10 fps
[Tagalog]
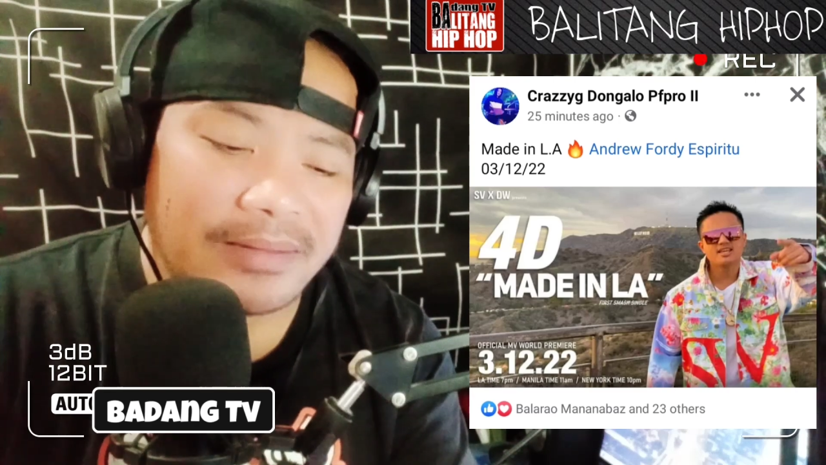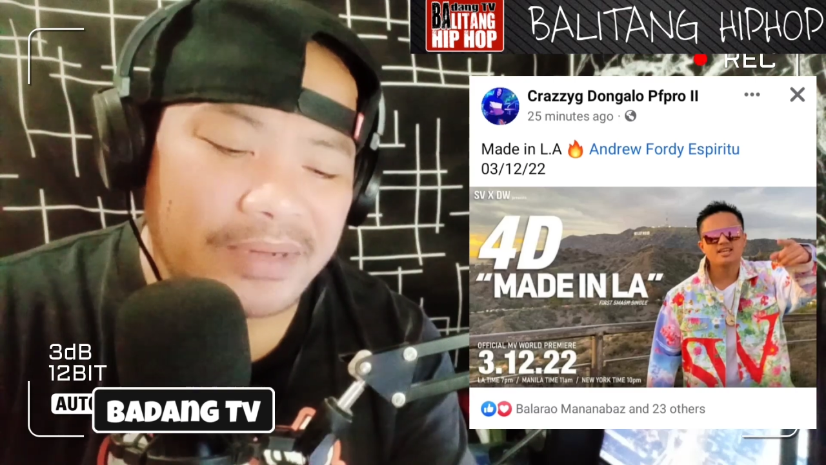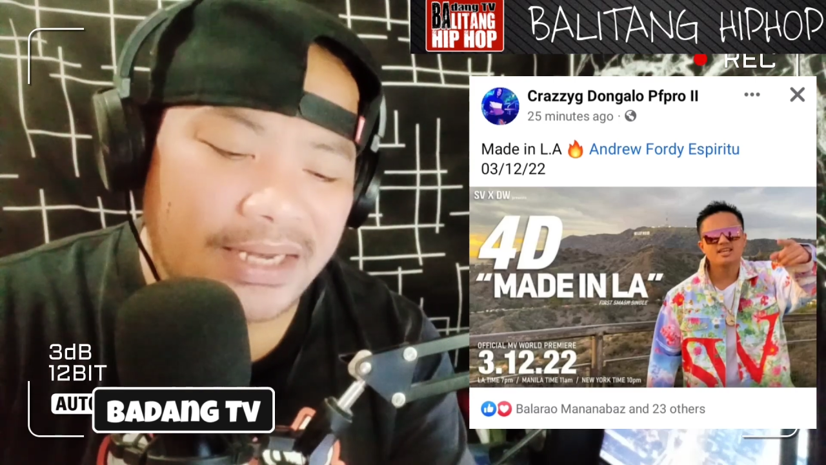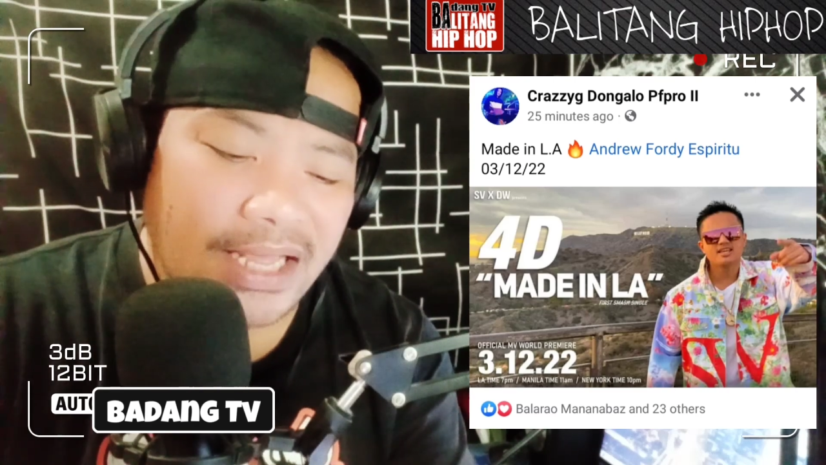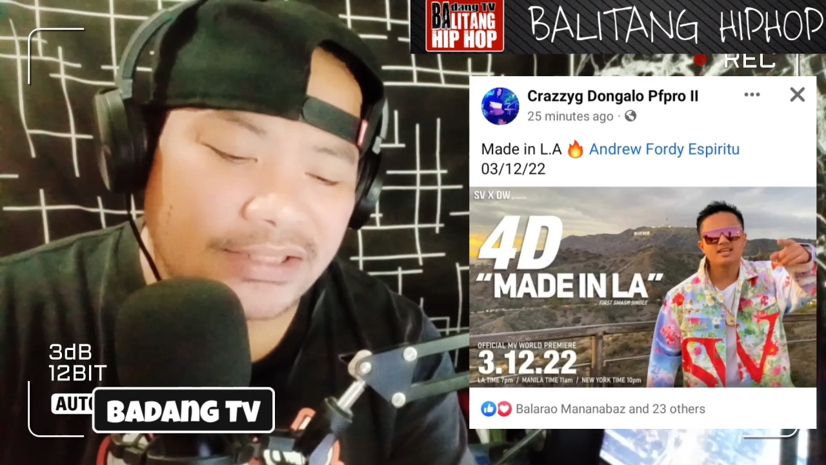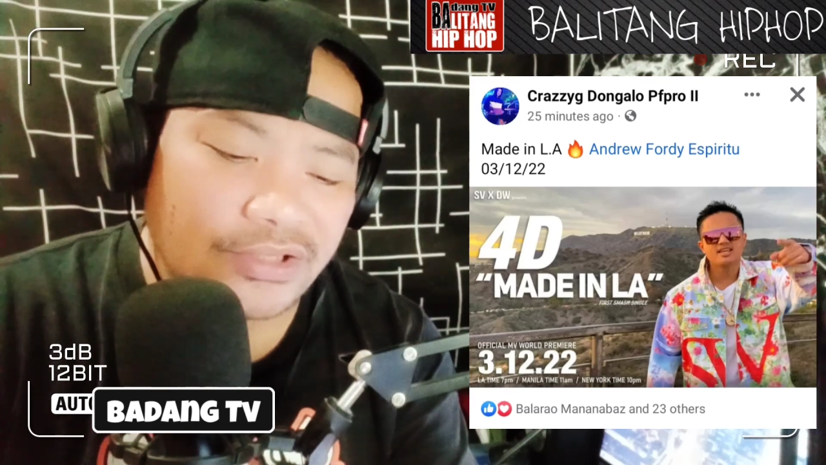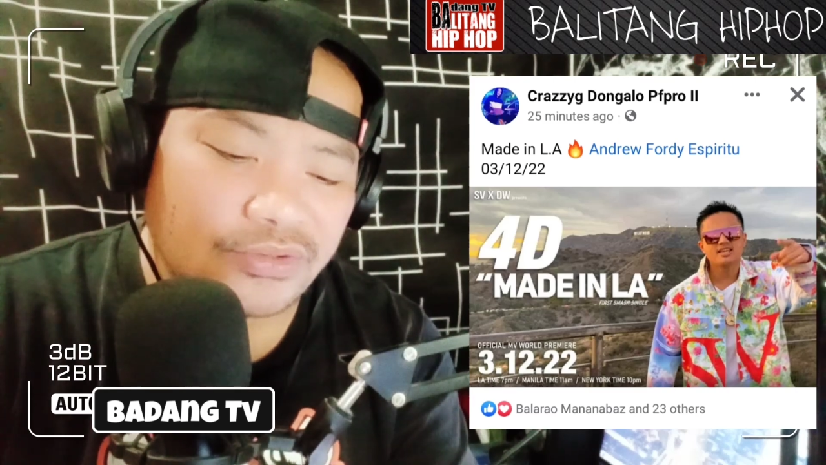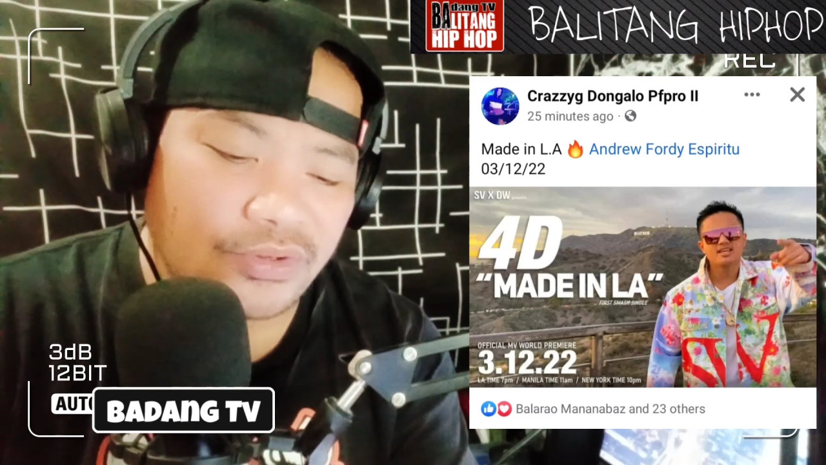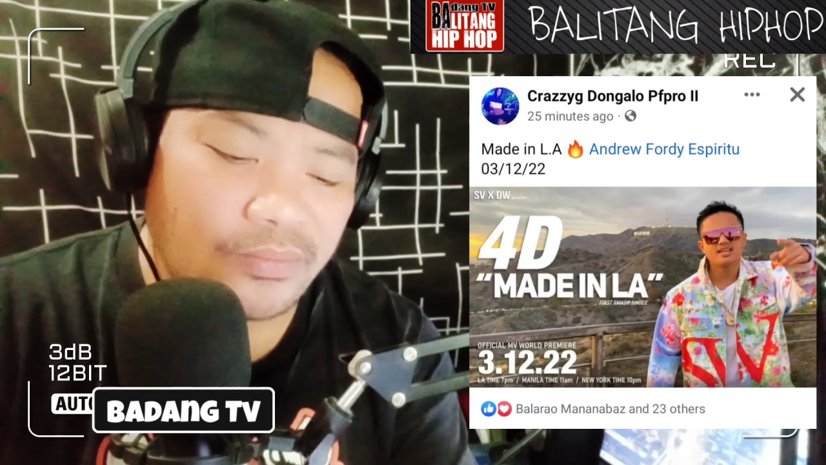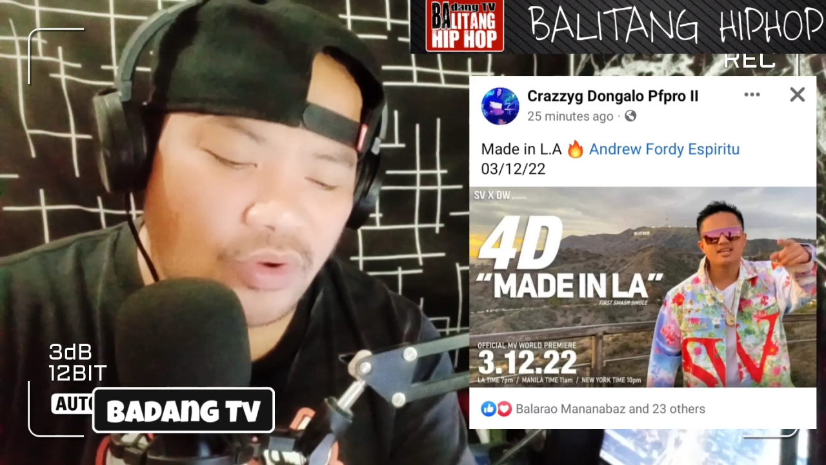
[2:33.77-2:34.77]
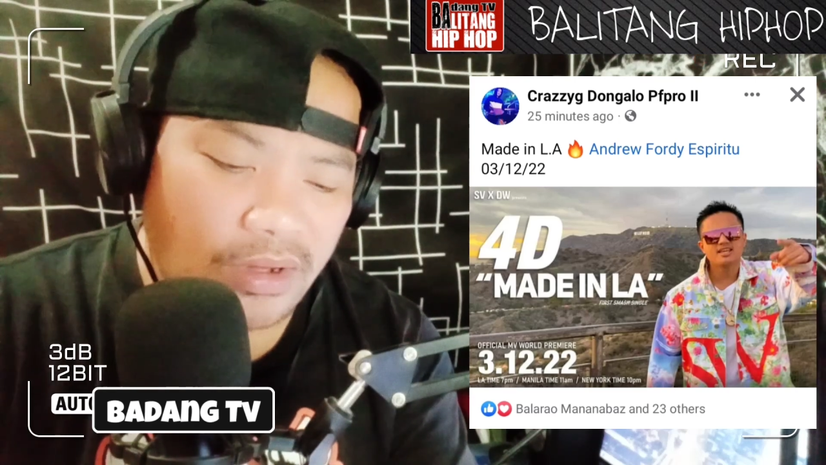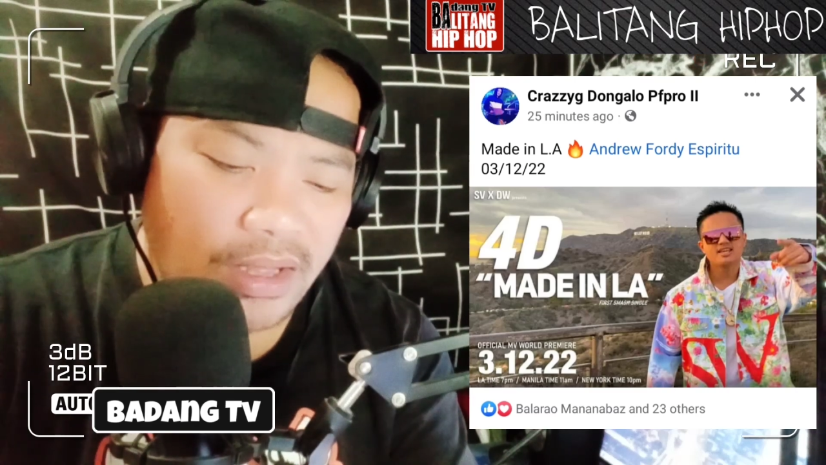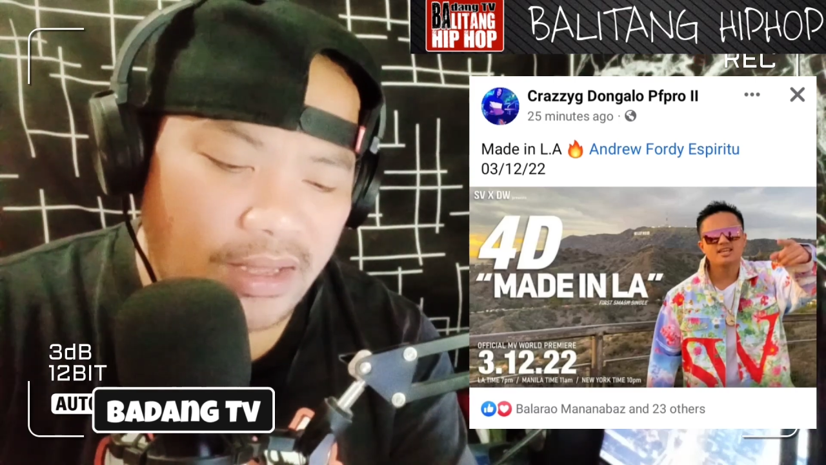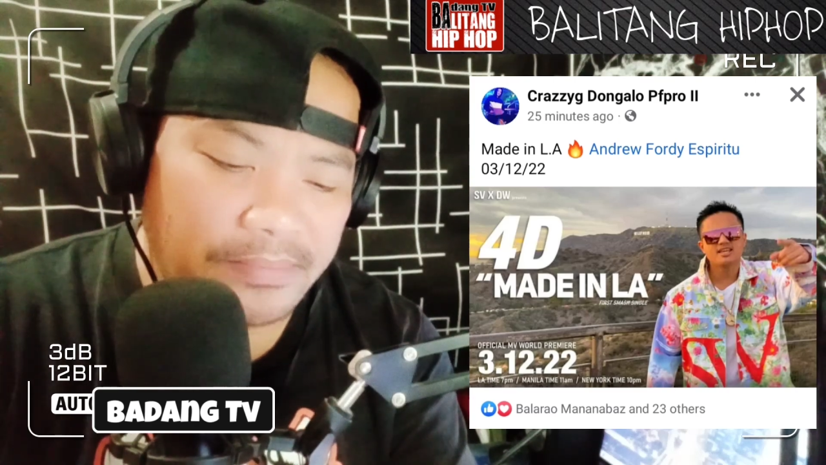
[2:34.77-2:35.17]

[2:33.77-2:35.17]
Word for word: Abangan natin to, mukhang uh,